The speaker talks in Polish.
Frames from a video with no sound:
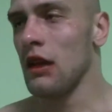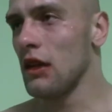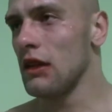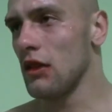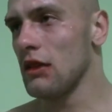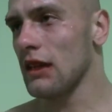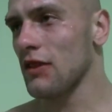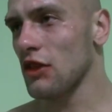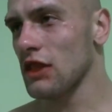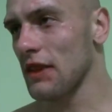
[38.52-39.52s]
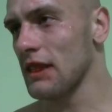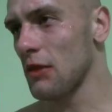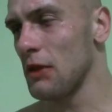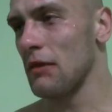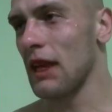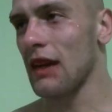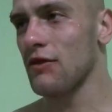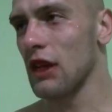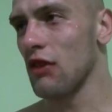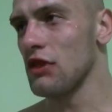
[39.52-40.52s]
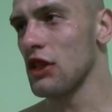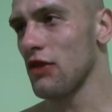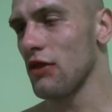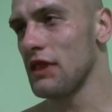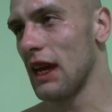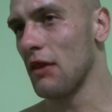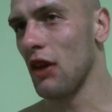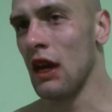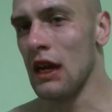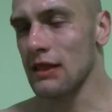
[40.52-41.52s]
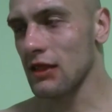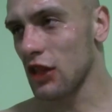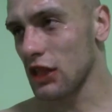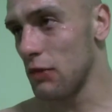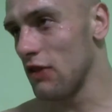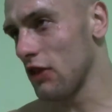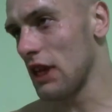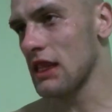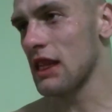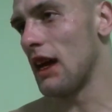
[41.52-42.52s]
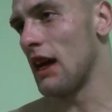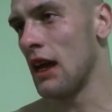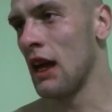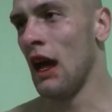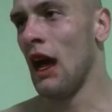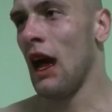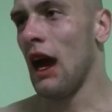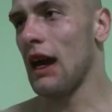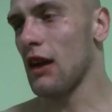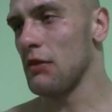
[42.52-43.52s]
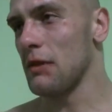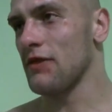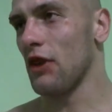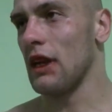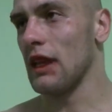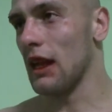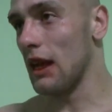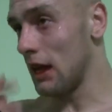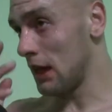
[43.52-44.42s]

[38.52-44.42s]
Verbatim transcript: No i, no i tak to oczko sekwencję zrobiłem, tak? W drugiej rundzie już w ogóle widziałem go, ciosy były wolniejsze, a ja robiłem swoje nadal.